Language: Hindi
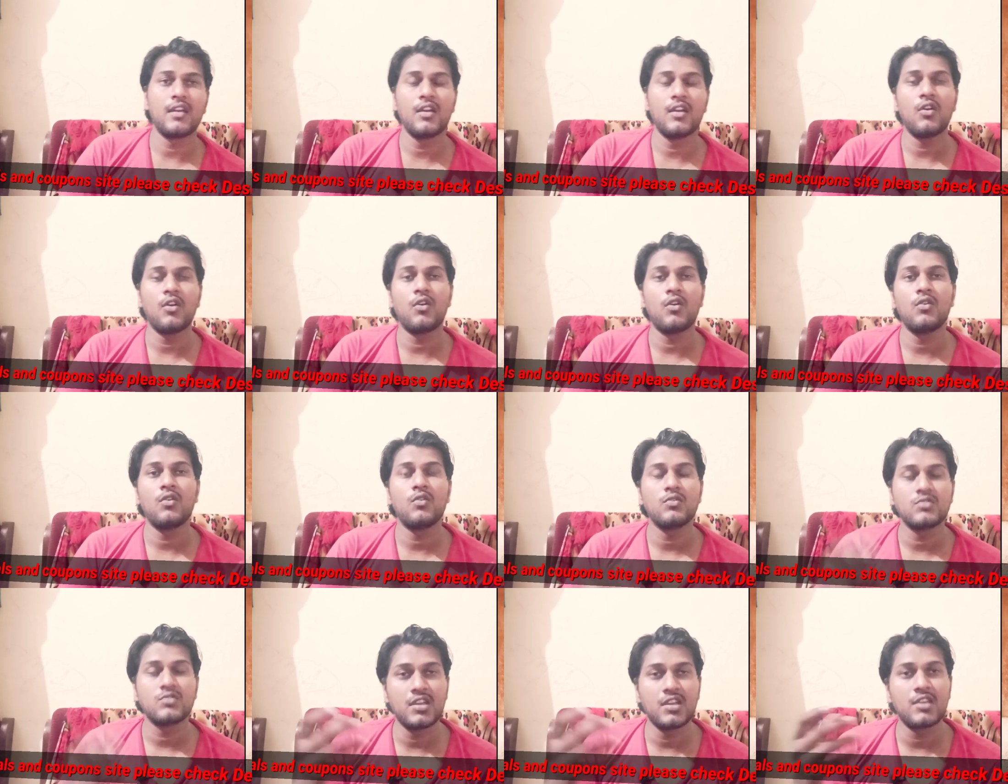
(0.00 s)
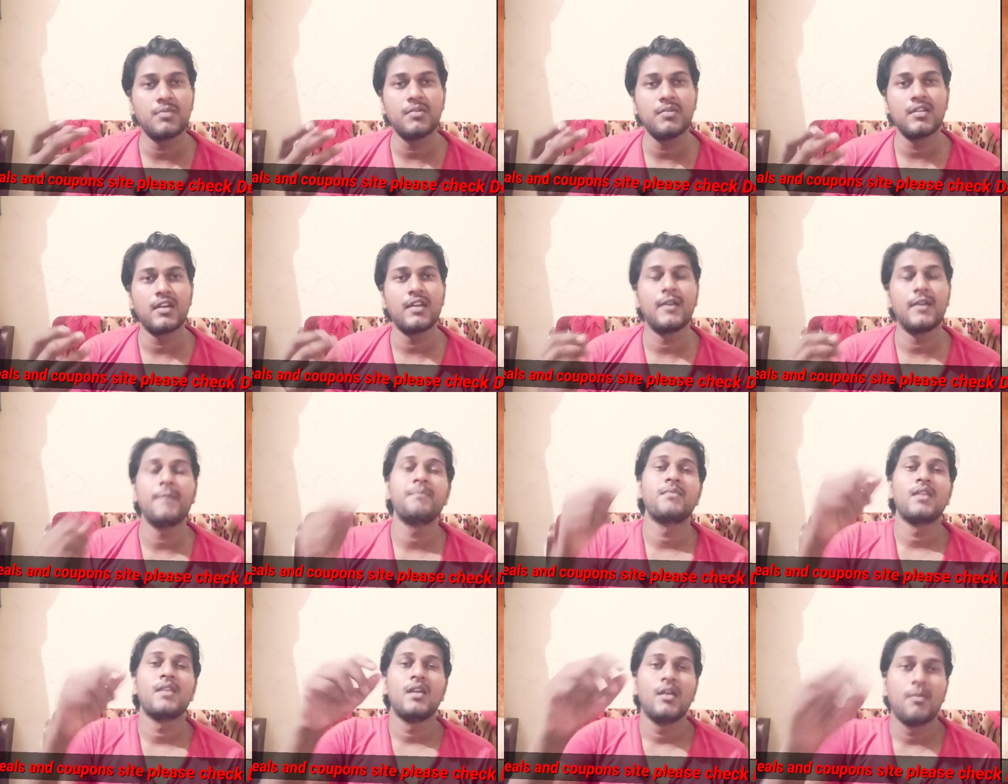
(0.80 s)
रहे हैं और लोग देख भी रहे
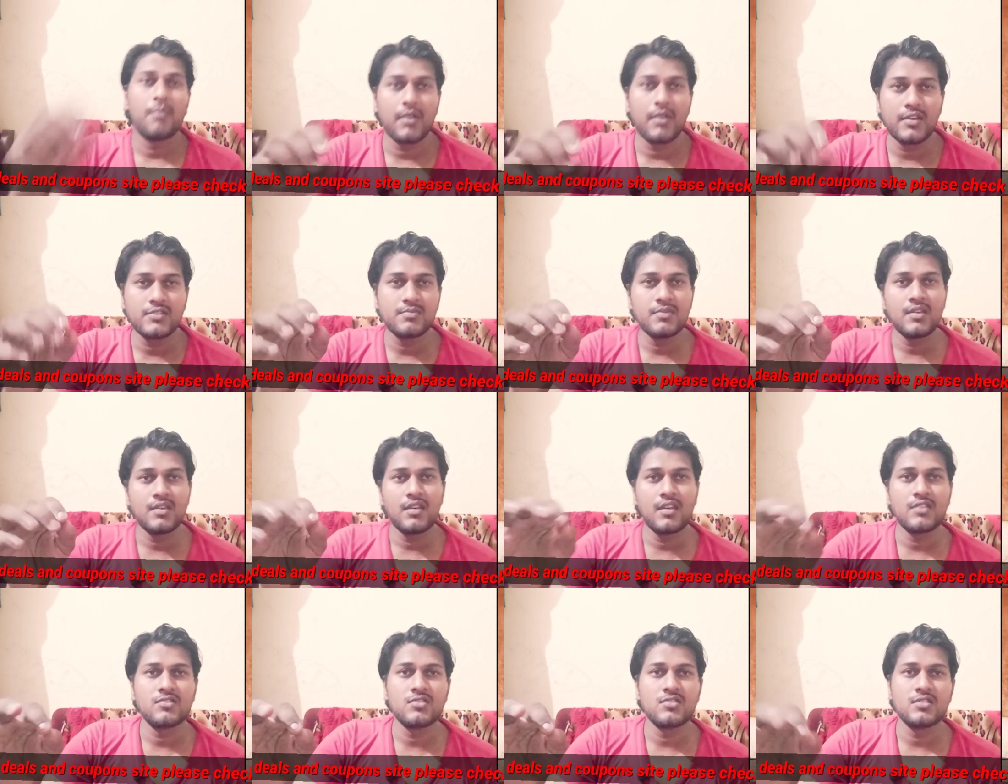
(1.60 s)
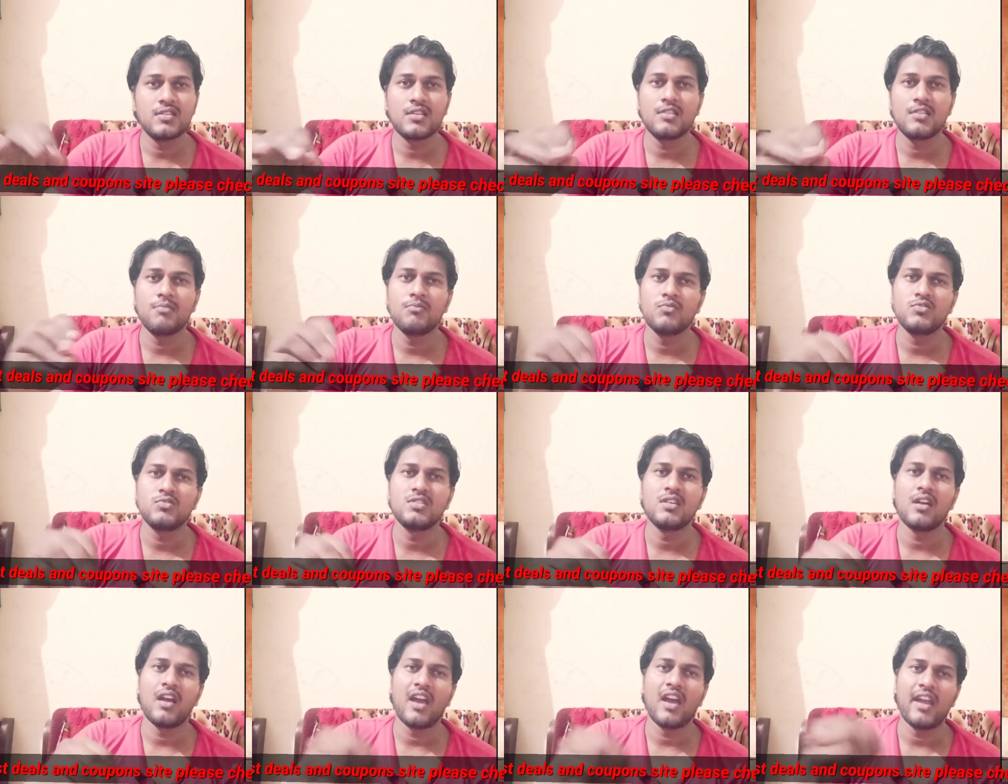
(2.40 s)
हैं मगर इसमें एक चीज़ है कि
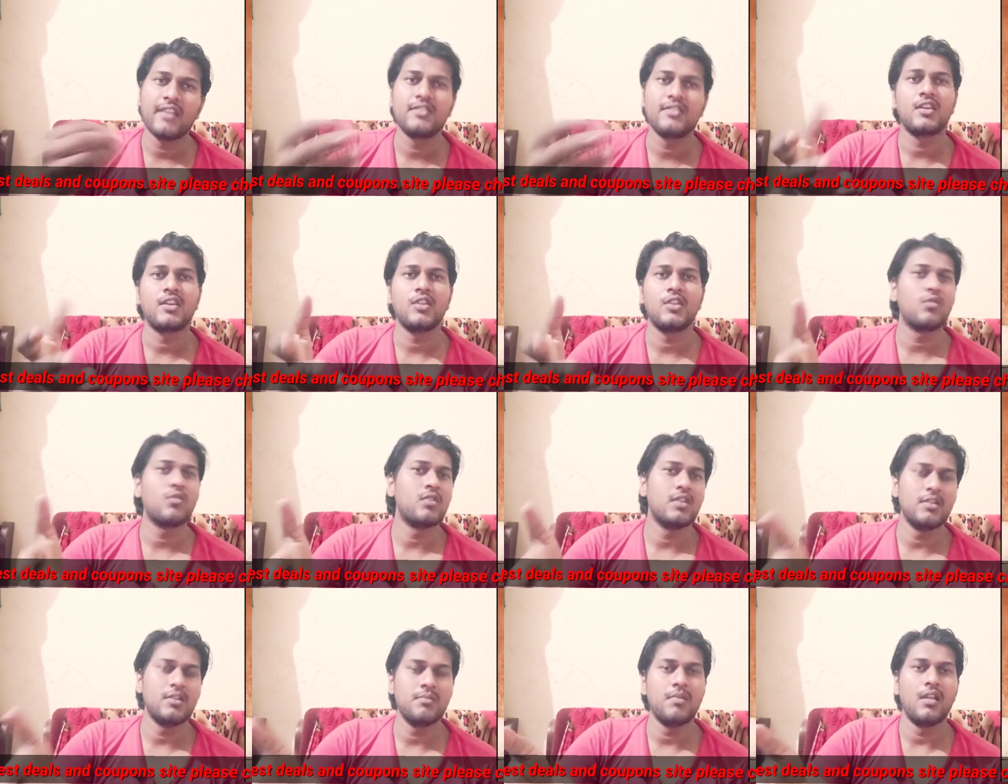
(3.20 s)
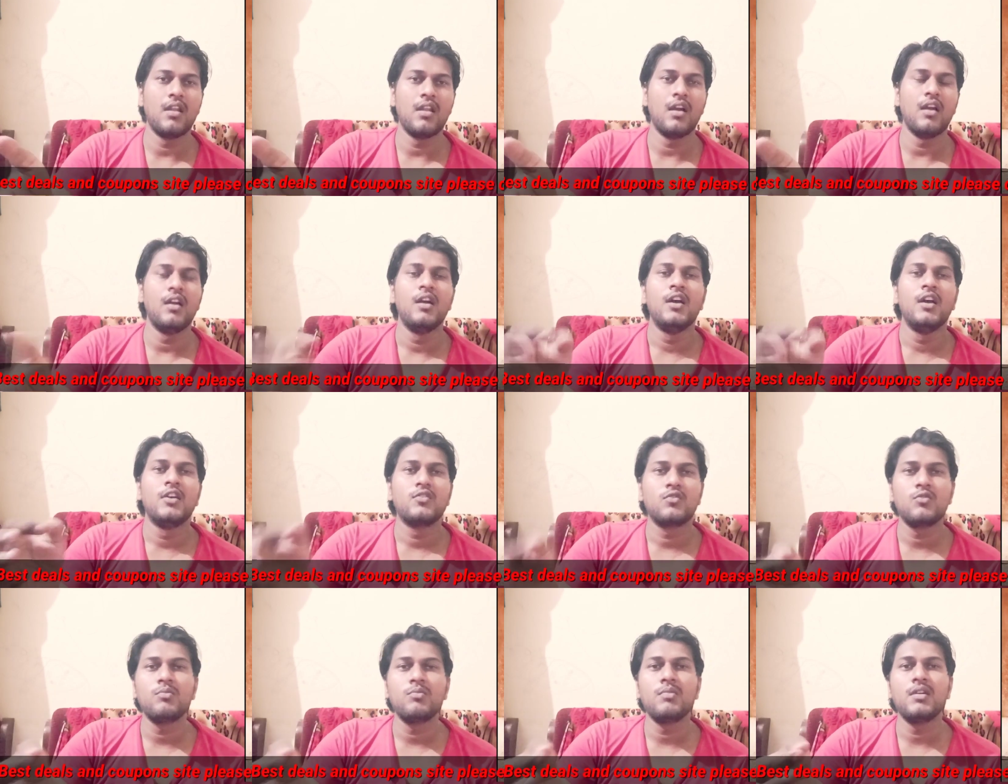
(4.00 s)
मुझे ऐड देखने को नहीं मिल रहा है
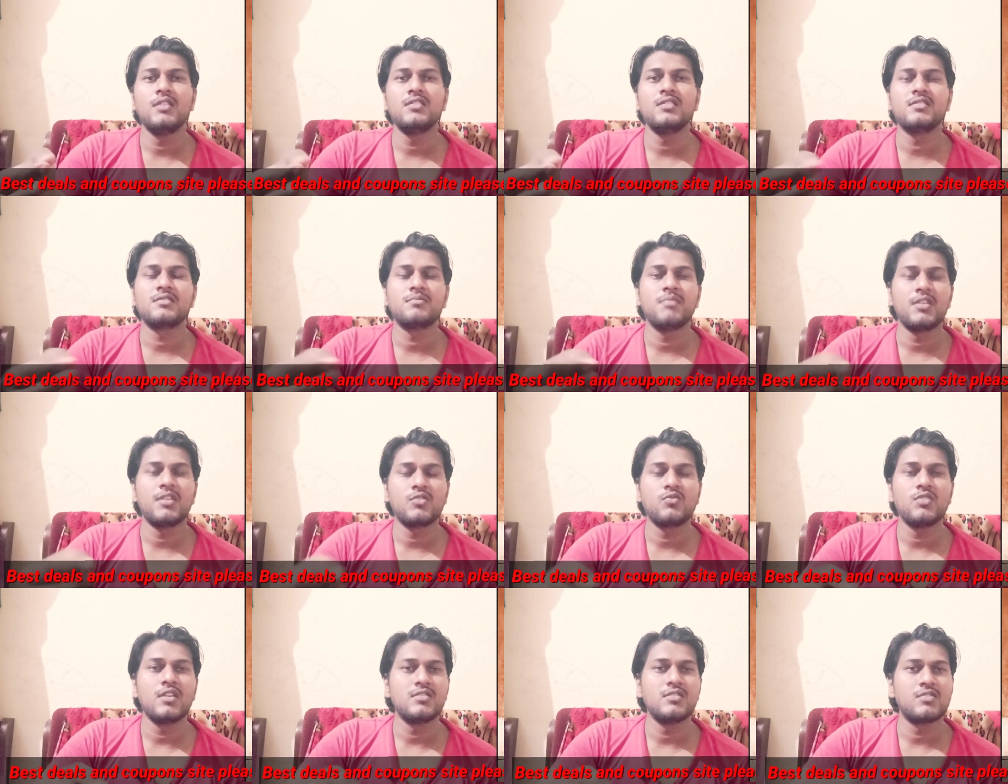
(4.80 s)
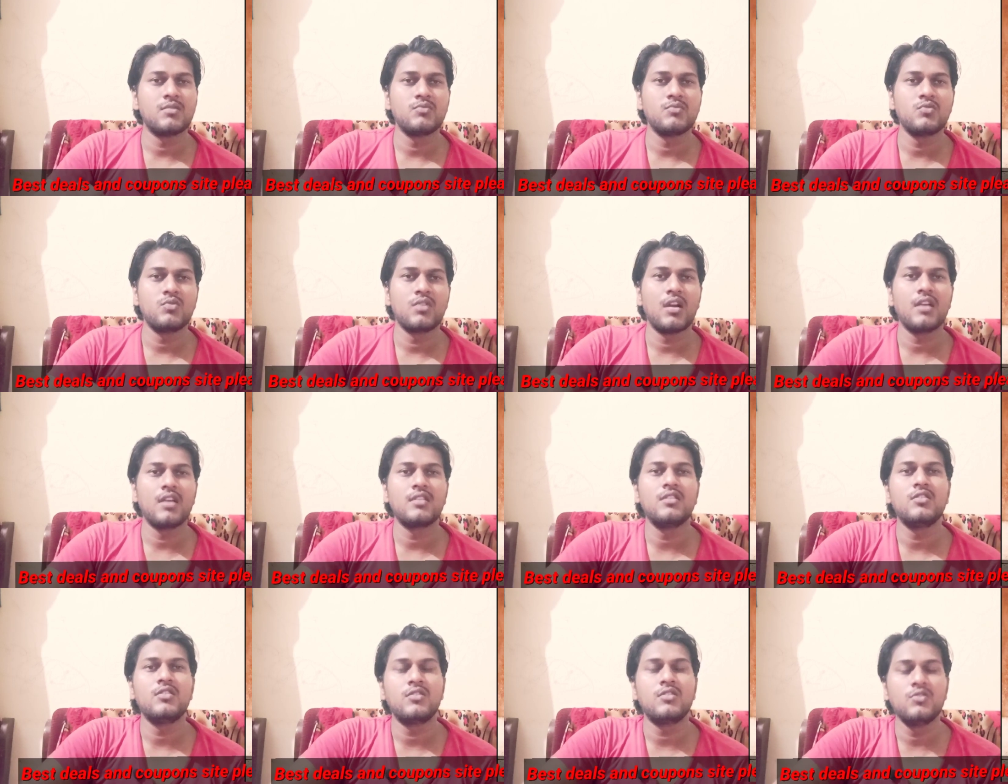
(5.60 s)
तो मैं इस मैं तो यही
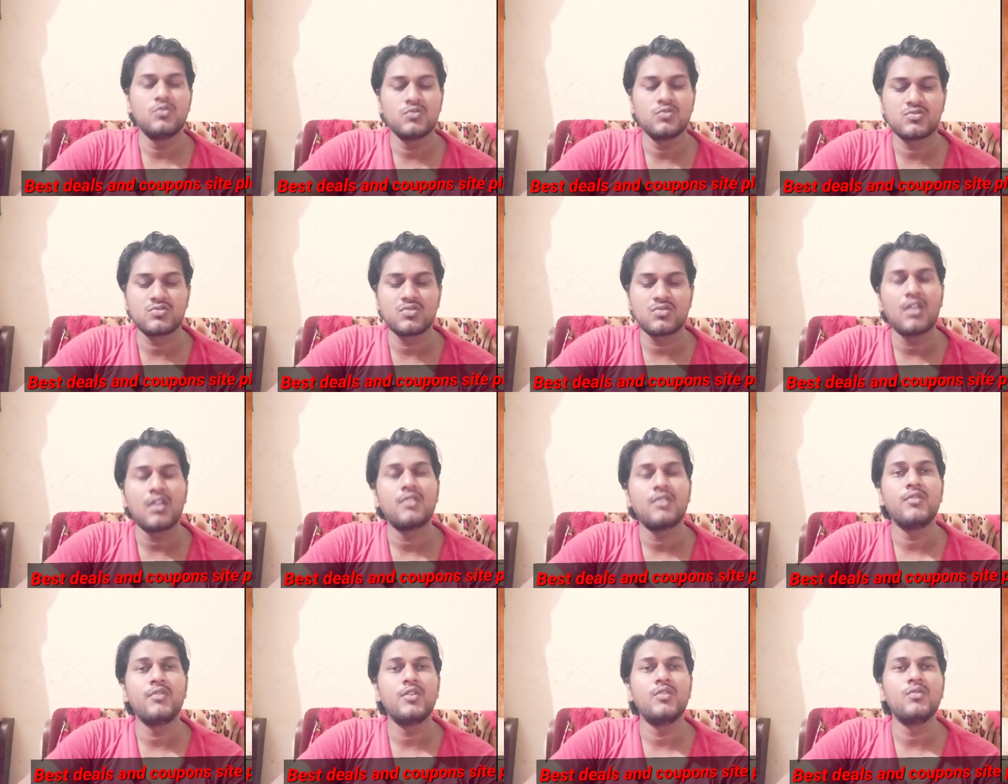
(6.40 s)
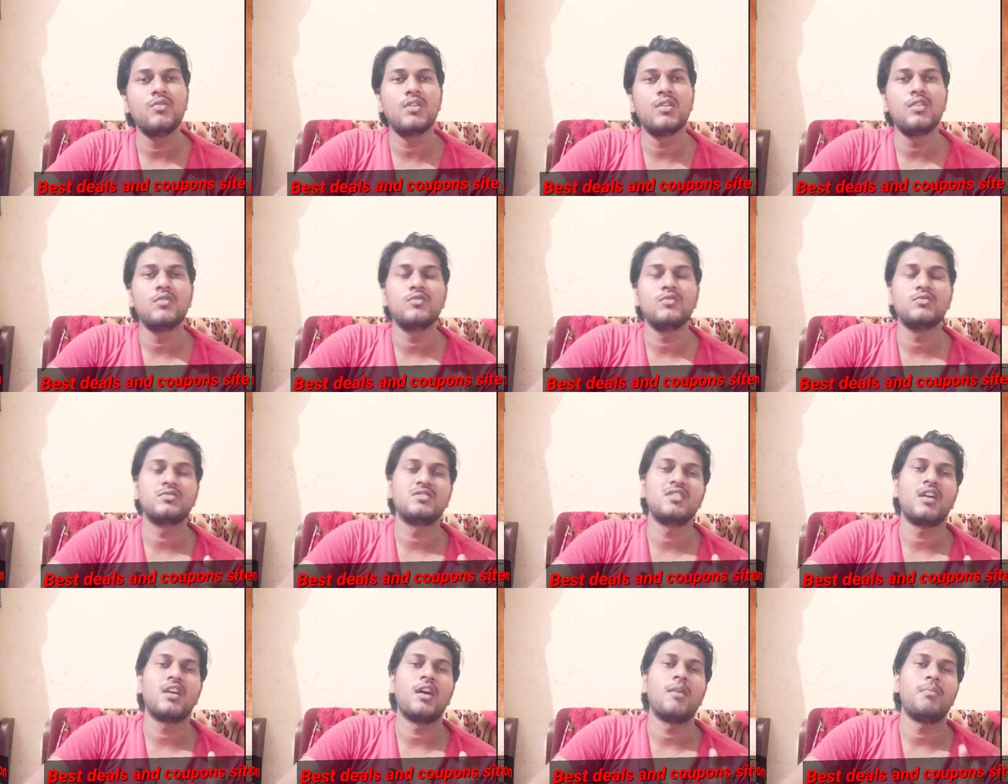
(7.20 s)
समझूंगा कि जो शॉर्ट वीडियो है
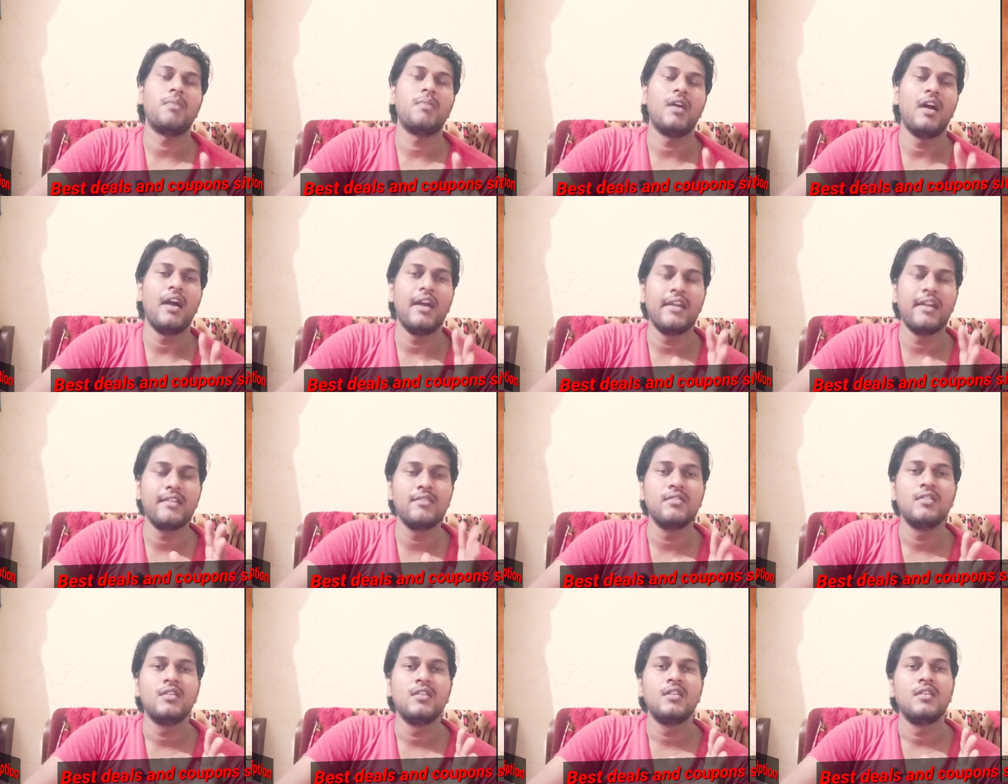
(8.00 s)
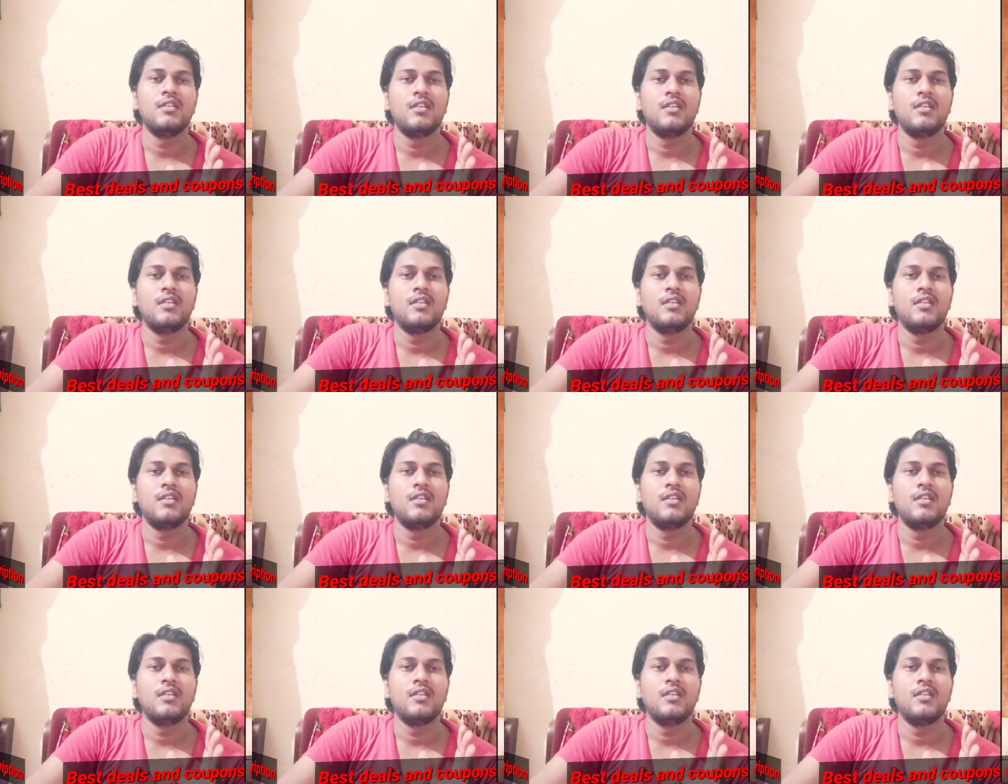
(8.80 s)
उससे आप ऐड